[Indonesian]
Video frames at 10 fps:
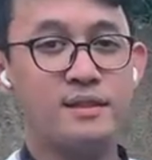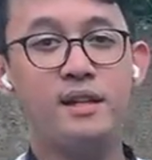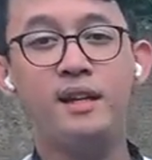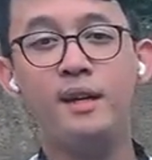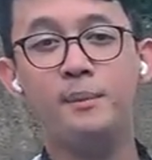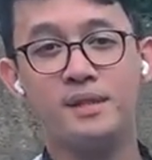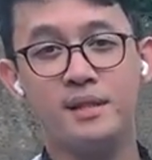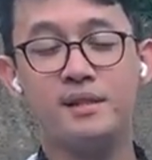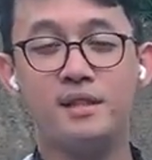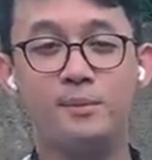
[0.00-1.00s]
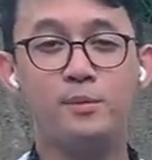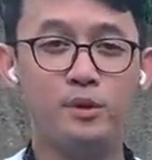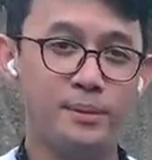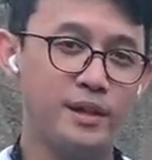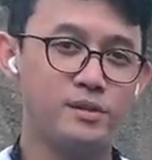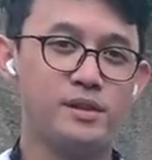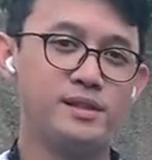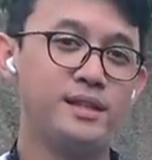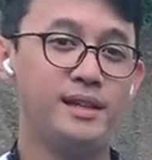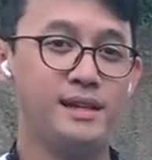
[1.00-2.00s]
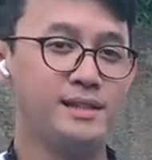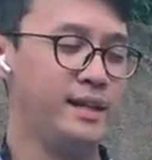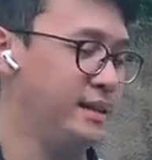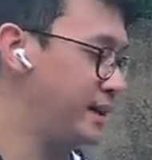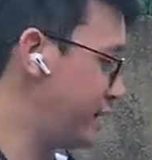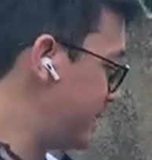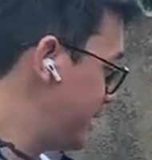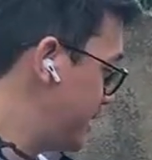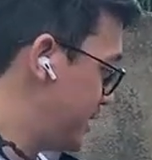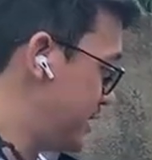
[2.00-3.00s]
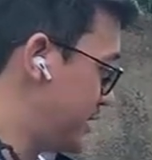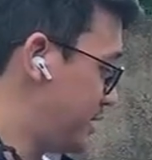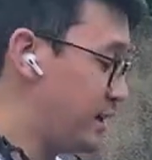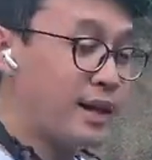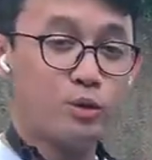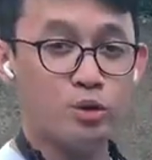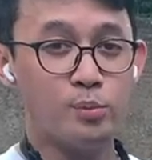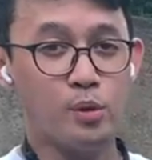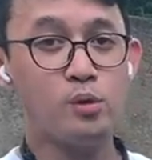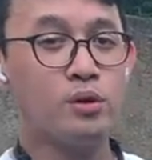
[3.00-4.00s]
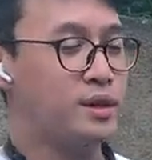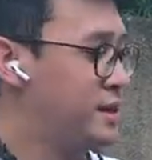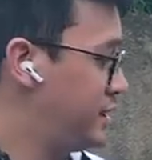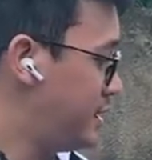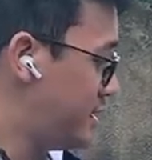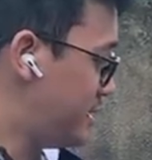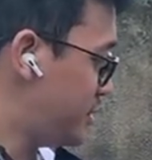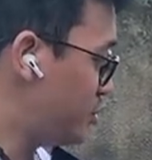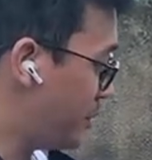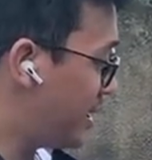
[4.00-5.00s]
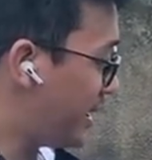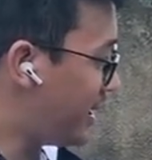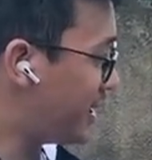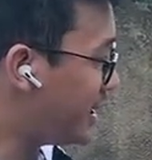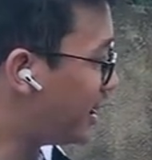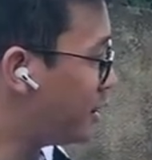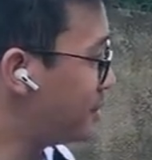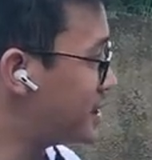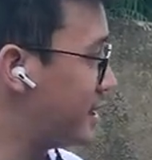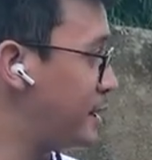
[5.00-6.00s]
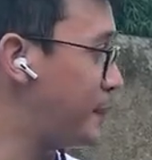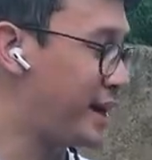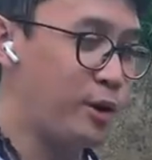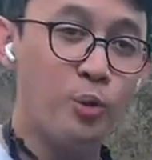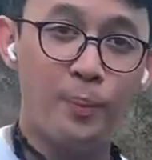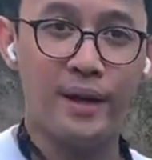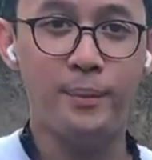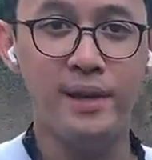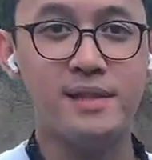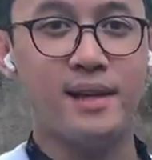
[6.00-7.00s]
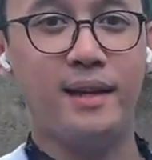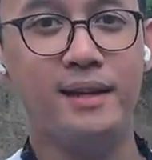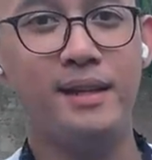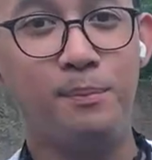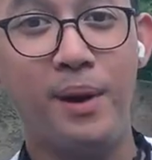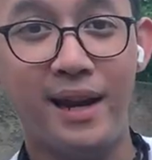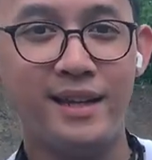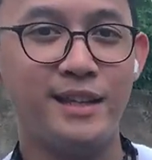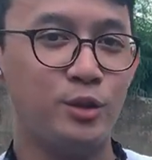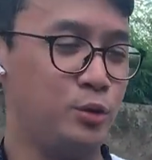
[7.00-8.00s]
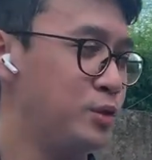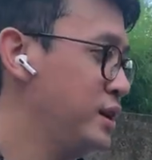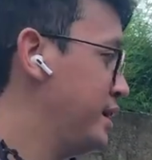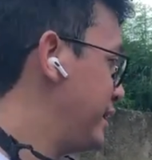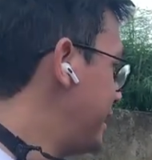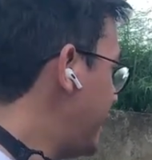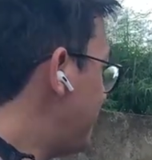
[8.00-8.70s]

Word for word: Jadi dia mesinnya 1500 cc 3 silinder uh, dengan turbo uh, cuman enaknya kalau misalnya pakai Cooper yang biasa di Bali itu dia